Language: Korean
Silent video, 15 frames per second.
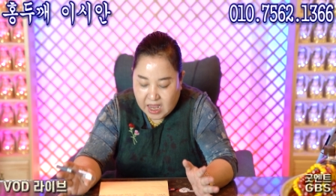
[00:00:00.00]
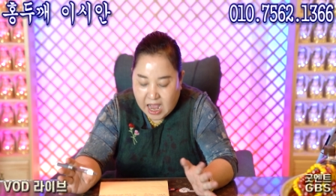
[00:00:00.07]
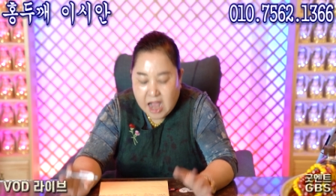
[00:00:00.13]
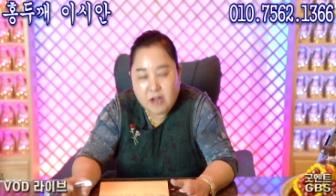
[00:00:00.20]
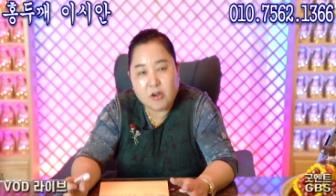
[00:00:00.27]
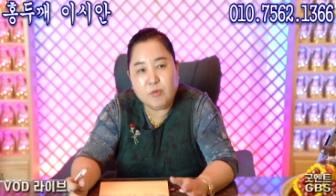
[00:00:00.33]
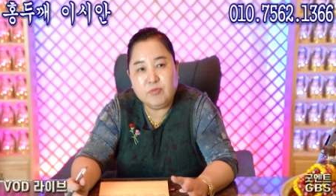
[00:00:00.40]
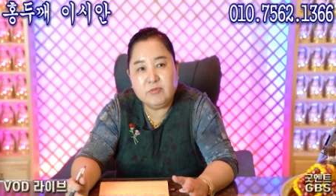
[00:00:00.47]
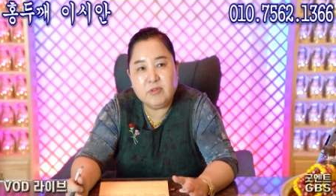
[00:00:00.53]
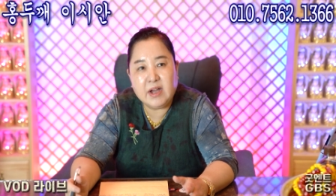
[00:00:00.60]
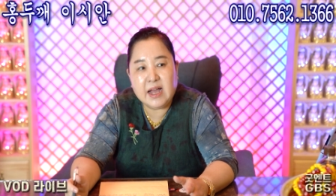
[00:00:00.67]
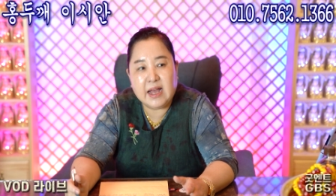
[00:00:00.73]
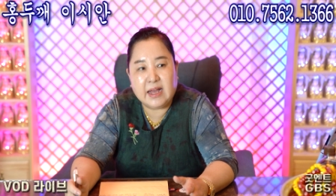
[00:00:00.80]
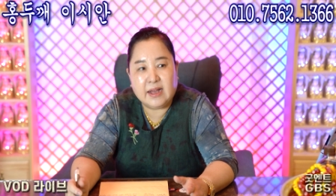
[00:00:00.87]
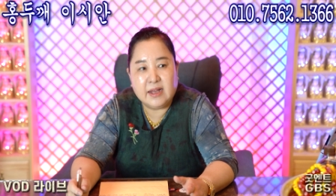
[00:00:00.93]

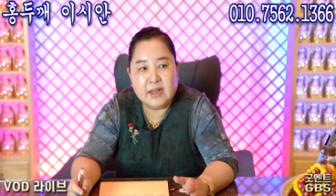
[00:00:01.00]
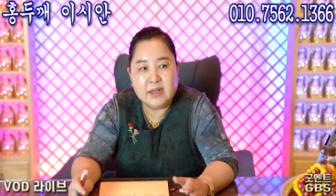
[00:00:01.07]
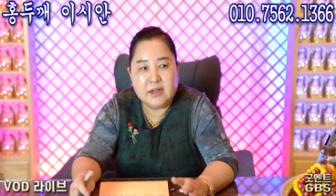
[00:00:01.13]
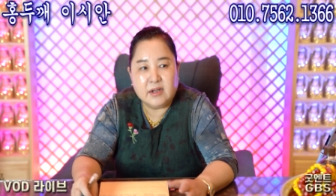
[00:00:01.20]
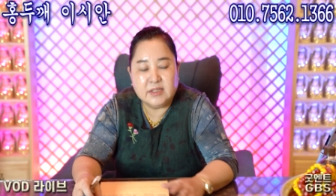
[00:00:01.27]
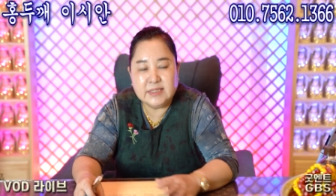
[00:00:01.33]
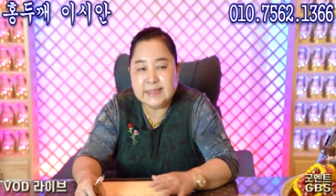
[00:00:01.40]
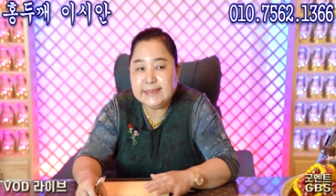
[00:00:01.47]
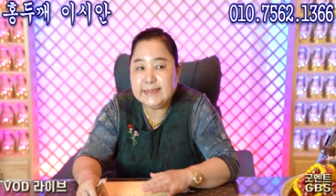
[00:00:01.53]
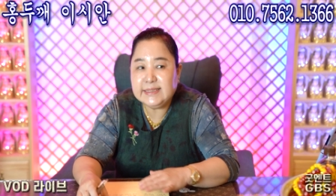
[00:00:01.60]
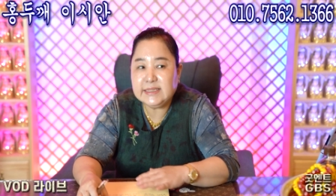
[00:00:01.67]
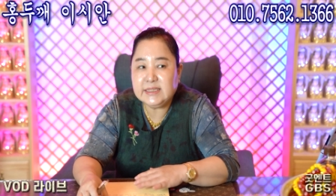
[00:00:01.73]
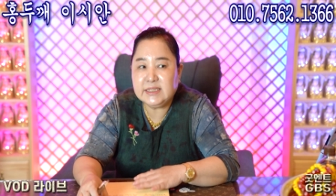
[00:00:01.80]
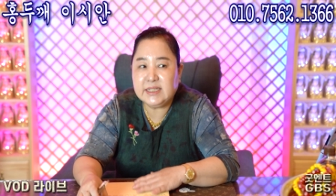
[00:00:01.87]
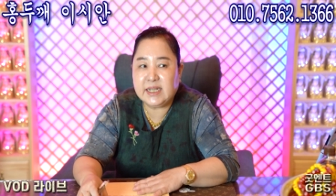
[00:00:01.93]
학업군과 음. 어.
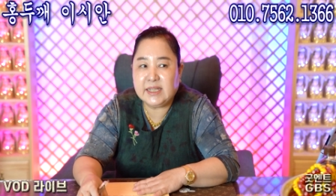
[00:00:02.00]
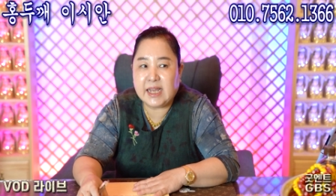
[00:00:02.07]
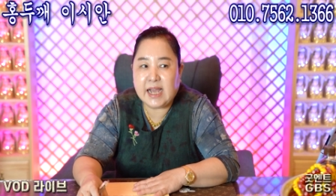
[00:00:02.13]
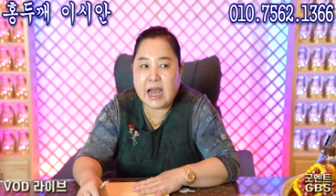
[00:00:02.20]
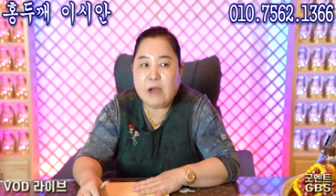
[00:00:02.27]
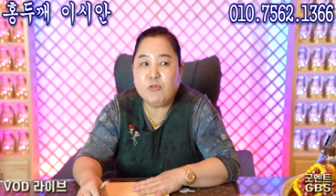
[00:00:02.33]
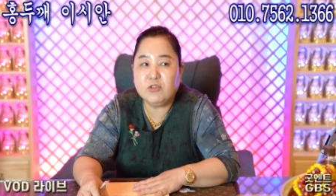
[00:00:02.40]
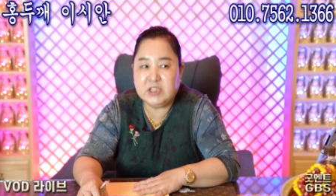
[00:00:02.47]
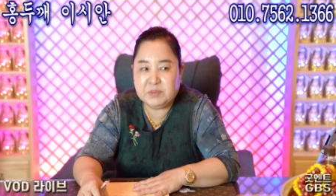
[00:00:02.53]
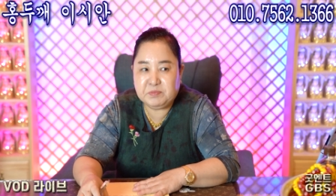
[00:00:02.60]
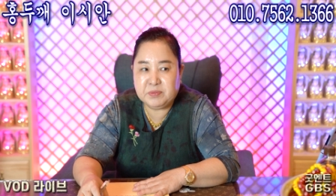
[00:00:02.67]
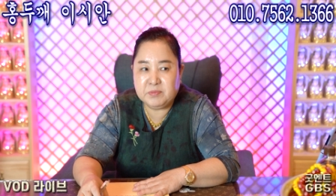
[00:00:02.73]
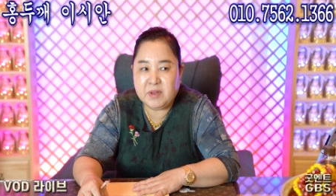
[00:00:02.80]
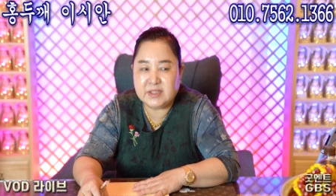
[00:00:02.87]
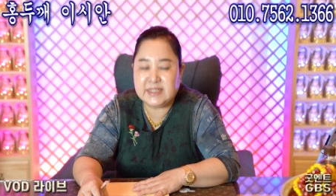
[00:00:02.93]
승진이나 내가 하고
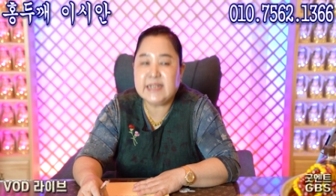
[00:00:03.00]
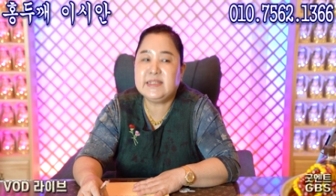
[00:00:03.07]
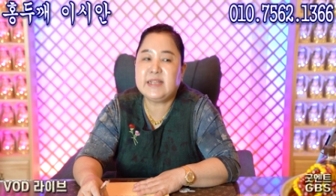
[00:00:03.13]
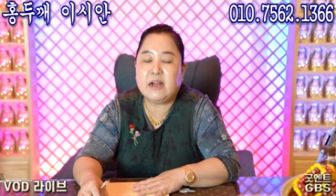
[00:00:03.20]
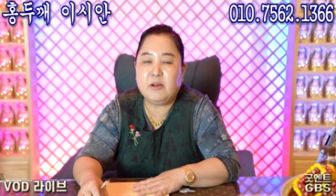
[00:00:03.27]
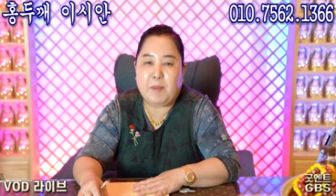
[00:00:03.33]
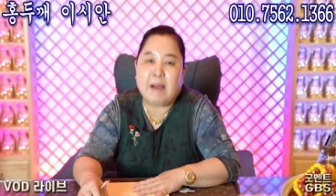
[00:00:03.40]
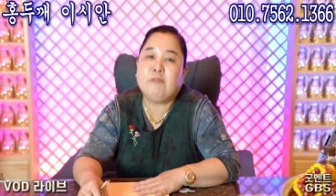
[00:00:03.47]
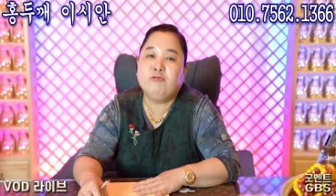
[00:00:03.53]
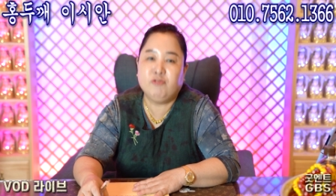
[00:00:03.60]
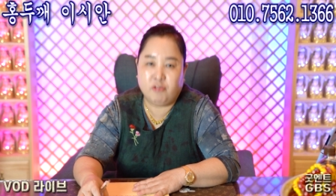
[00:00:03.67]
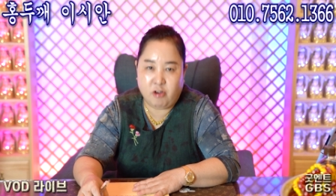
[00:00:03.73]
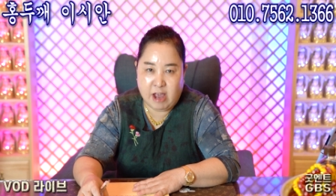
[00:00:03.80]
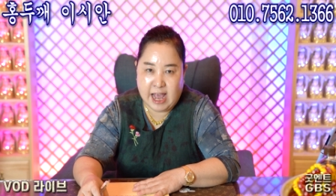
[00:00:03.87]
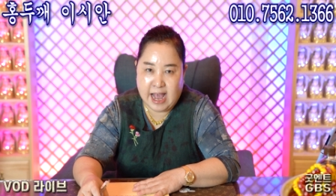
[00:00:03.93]
싶으면 음. 책상을
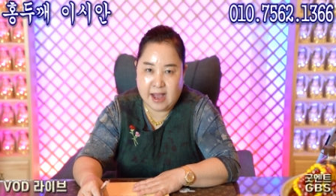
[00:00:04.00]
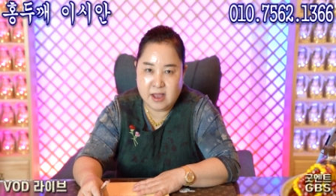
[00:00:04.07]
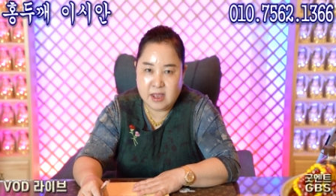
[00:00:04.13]
바꾸는 거야.